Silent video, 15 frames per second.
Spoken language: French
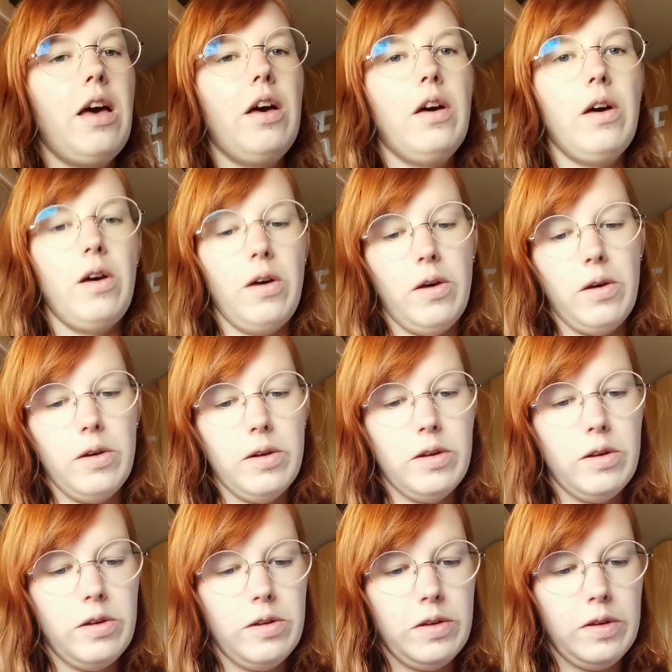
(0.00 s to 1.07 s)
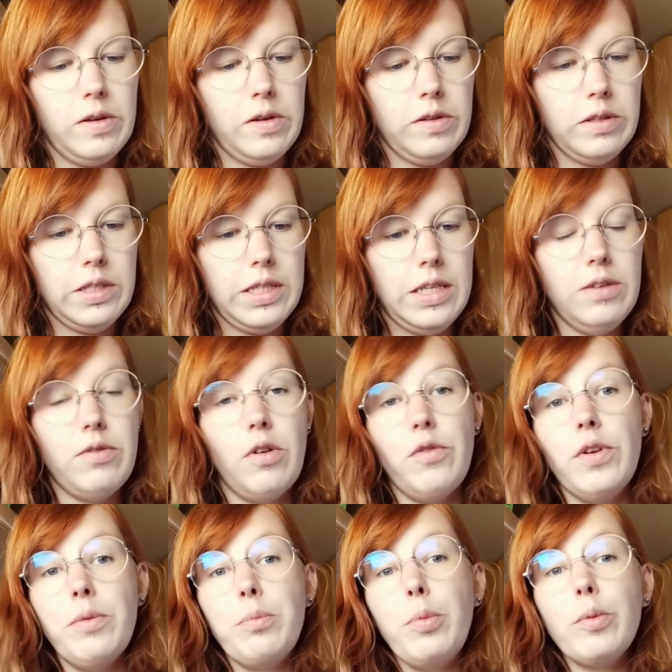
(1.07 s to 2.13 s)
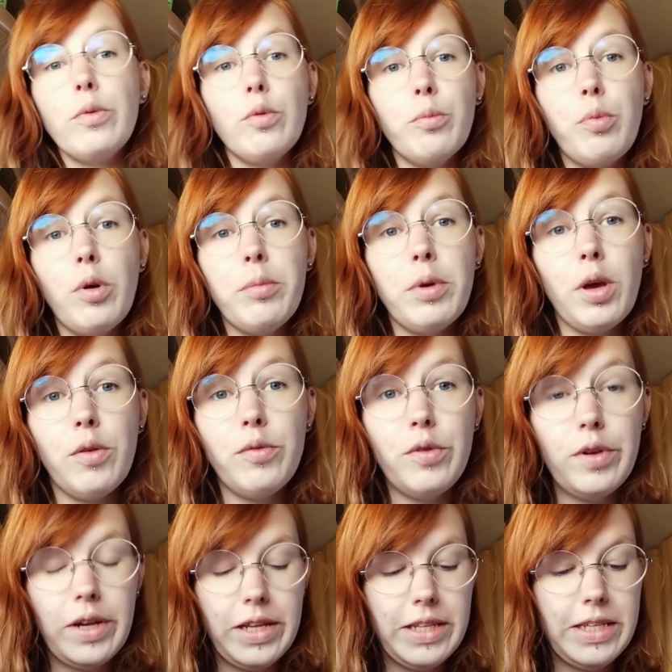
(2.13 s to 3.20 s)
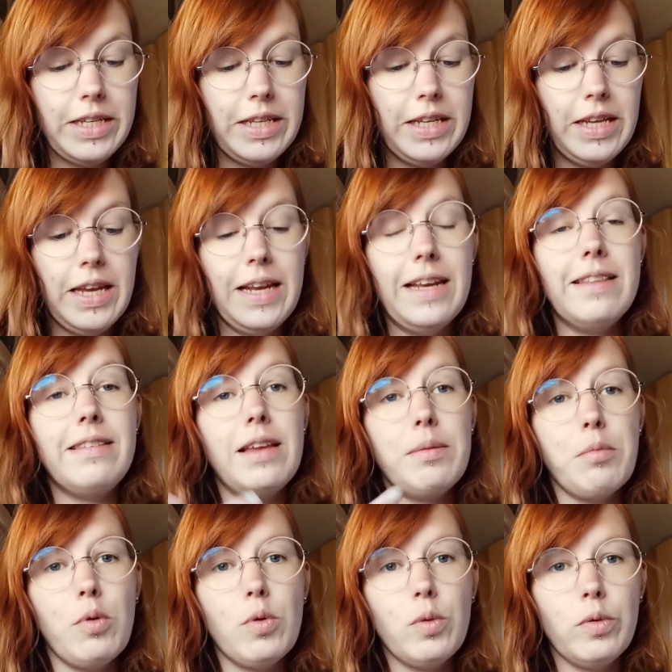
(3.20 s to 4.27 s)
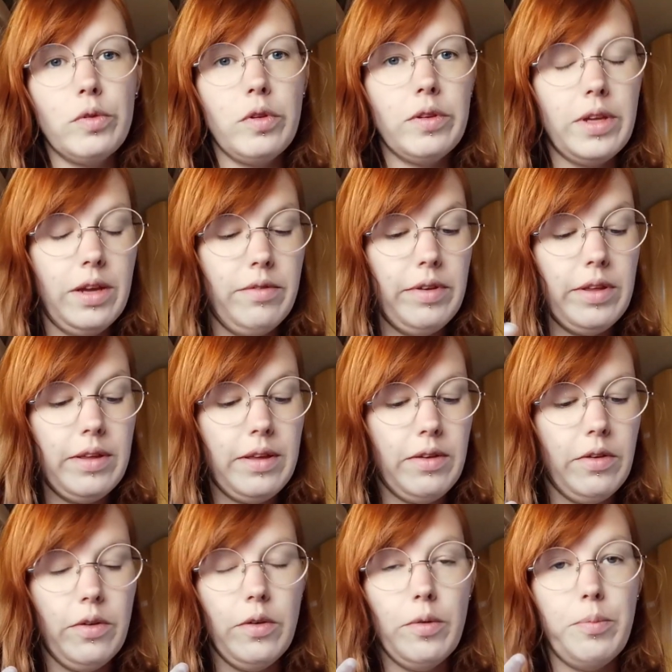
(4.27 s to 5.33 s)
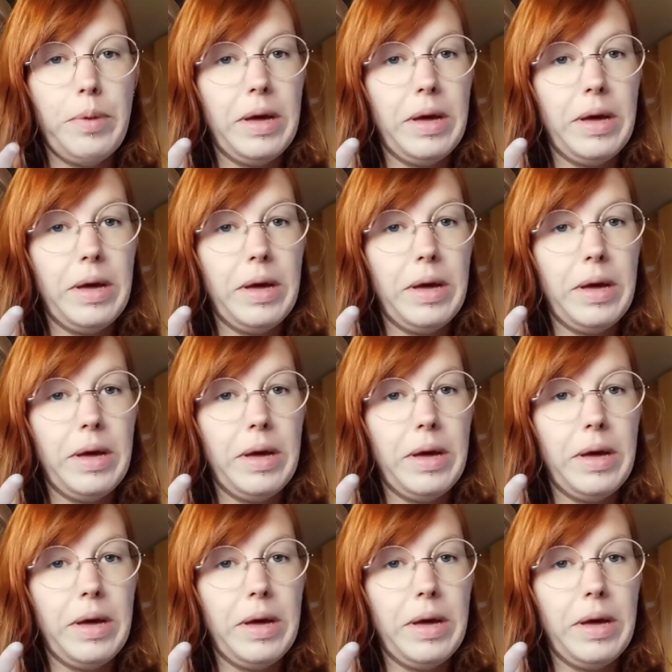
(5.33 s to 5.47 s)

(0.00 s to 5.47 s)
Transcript: euh, qui va en fait pondre son premier œuf de l'année et elle est tellement contente qu'elle va euh,